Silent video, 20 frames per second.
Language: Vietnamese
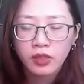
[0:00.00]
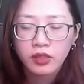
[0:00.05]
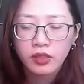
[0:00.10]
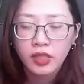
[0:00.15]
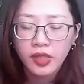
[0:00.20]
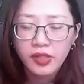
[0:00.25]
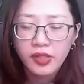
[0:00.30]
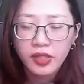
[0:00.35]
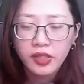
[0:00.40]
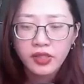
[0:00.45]

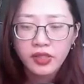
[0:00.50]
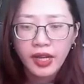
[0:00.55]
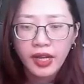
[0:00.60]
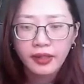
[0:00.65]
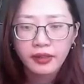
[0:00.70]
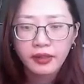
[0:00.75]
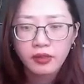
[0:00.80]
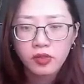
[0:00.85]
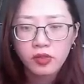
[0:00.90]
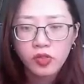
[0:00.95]
Ta nhớ
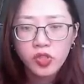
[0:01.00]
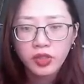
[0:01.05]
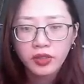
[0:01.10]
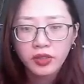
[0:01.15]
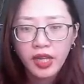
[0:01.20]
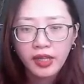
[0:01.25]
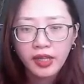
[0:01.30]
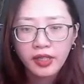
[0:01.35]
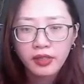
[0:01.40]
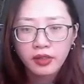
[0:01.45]
rằng trước
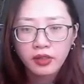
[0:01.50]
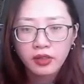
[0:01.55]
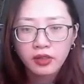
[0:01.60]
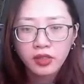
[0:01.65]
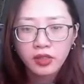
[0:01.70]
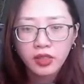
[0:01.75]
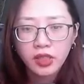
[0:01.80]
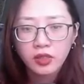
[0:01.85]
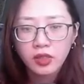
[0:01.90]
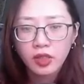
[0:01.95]
đây
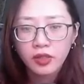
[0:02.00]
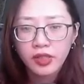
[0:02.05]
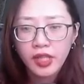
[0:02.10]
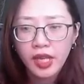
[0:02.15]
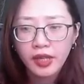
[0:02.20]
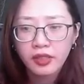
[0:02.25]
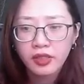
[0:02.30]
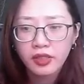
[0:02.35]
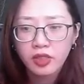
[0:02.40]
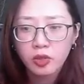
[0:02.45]
ngươi từng
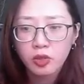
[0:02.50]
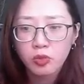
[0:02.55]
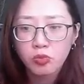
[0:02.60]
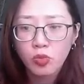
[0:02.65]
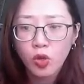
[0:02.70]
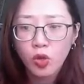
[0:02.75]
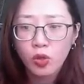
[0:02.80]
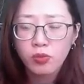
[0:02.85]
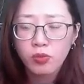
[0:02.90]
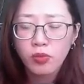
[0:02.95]
giành được
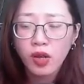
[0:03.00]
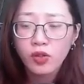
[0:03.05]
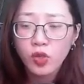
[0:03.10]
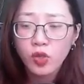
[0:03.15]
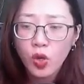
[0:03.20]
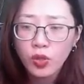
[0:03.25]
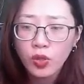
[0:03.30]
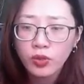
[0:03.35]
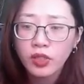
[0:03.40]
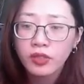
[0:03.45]
một món
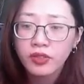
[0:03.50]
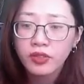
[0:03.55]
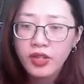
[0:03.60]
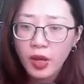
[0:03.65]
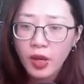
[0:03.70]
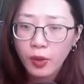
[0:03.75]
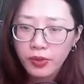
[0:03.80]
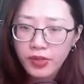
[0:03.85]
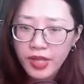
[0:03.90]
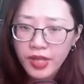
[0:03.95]
cốt
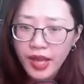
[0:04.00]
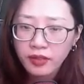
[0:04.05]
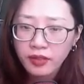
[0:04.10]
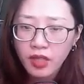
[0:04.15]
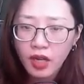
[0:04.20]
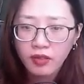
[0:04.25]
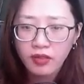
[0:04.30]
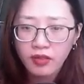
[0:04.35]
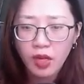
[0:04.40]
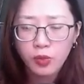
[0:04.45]
độc giác
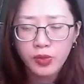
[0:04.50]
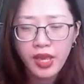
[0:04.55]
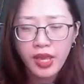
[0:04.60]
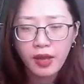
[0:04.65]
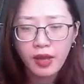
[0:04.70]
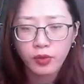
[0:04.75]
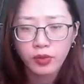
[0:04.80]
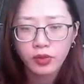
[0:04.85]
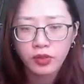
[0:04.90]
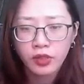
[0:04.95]
thần long
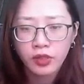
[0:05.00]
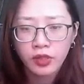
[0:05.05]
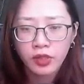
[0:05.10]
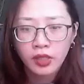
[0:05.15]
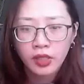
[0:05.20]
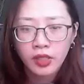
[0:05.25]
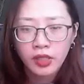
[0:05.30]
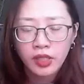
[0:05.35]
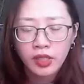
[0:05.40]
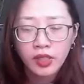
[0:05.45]
dao.
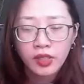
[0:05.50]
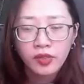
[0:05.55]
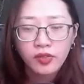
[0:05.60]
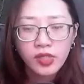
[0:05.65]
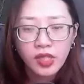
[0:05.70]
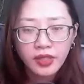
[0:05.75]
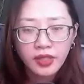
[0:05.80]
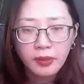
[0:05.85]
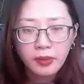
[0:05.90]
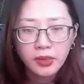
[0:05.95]

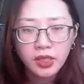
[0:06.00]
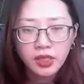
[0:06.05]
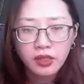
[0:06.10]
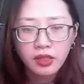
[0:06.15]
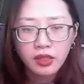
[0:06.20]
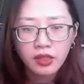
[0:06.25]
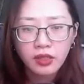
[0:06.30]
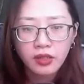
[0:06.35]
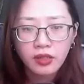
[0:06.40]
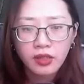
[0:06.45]
Nhớ năm
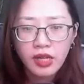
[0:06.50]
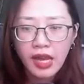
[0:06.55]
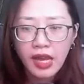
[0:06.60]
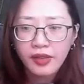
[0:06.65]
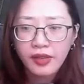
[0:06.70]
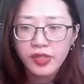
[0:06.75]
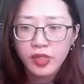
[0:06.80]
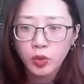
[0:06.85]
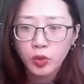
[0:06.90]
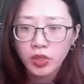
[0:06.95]
xưa
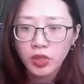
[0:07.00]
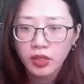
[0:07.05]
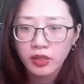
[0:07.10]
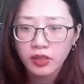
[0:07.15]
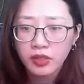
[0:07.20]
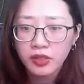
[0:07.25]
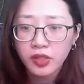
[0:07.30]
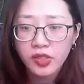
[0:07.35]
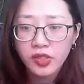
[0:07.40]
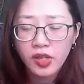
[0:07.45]
là Vũ
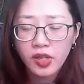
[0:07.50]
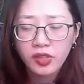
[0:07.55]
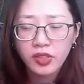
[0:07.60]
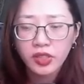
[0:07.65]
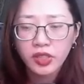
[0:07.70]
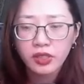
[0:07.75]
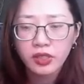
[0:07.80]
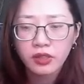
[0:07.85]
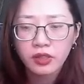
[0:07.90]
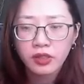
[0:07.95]
Tử đưa cho
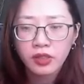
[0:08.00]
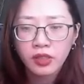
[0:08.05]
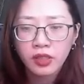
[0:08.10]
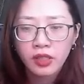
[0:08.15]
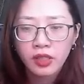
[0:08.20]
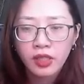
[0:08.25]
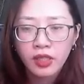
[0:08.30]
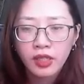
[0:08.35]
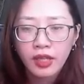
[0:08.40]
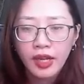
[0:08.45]
ngươi.
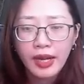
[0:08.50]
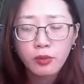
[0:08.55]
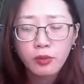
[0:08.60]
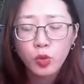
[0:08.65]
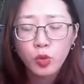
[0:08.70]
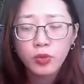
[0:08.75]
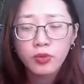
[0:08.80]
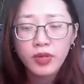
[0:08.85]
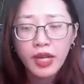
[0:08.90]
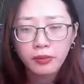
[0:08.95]
Hắn
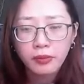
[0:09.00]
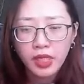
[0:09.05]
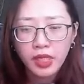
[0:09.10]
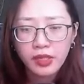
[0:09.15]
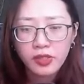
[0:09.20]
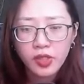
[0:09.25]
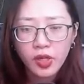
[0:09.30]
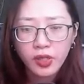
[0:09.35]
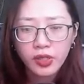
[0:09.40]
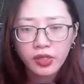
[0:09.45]
muốn làm
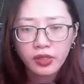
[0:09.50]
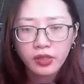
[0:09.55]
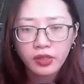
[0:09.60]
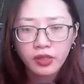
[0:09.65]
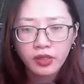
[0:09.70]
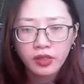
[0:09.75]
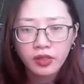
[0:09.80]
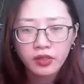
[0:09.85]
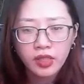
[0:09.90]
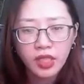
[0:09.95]
thành roi,
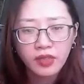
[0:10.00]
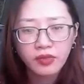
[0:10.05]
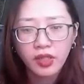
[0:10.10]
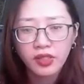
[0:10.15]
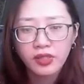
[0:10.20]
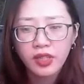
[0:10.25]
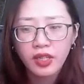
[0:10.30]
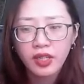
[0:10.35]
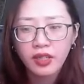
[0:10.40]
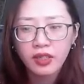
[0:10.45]
ta
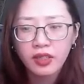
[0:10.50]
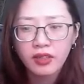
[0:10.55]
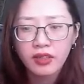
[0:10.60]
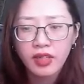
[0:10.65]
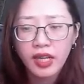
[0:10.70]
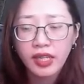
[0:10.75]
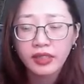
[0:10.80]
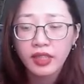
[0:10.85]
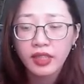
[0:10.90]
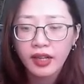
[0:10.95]
vẫn nhớ
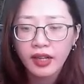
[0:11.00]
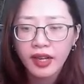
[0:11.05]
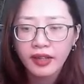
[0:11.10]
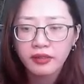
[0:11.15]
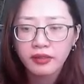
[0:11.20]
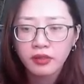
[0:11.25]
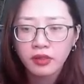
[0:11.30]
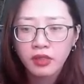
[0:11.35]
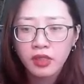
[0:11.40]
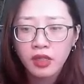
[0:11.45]
là ta
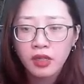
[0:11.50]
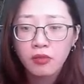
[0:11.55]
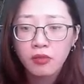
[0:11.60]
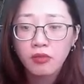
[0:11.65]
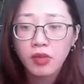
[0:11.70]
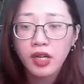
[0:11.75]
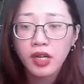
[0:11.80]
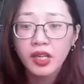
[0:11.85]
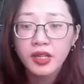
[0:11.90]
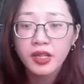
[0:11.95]
ngăn,
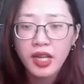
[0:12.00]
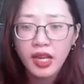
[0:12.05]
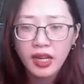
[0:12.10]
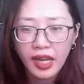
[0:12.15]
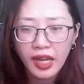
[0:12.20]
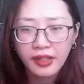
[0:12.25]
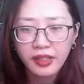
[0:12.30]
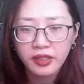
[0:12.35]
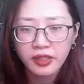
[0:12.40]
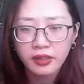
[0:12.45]
mới để
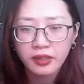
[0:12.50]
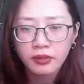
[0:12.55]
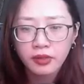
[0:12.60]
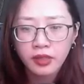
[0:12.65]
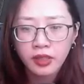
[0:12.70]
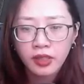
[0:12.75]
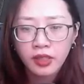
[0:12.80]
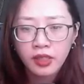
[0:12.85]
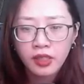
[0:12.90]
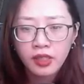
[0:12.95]
lại được.
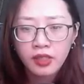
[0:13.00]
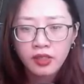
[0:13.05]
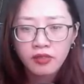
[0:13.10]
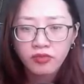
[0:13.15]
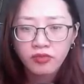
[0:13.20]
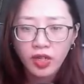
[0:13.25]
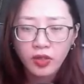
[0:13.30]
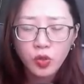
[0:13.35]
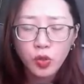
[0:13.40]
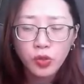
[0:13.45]

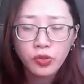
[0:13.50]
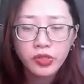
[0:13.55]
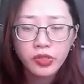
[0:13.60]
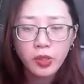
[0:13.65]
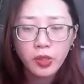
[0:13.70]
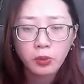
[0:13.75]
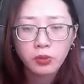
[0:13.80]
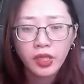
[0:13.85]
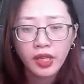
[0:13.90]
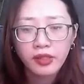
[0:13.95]
Vẫn luôn
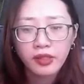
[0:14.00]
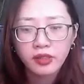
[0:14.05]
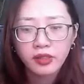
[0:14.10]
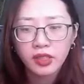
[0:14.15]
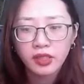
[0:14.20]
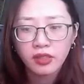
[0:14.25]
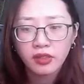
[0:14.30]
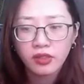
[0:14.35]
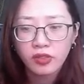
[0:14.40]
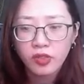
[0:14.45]
trong tay
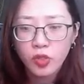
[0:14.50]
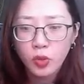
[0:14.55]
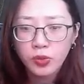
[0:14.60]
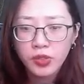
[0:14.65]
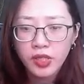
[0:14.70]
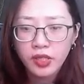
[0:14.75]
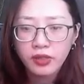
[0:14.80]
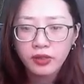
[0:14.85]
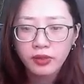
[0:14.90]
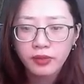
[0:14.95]
ngươi, đúng
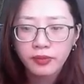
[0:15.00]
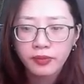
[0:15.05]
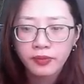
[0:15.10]
chứ?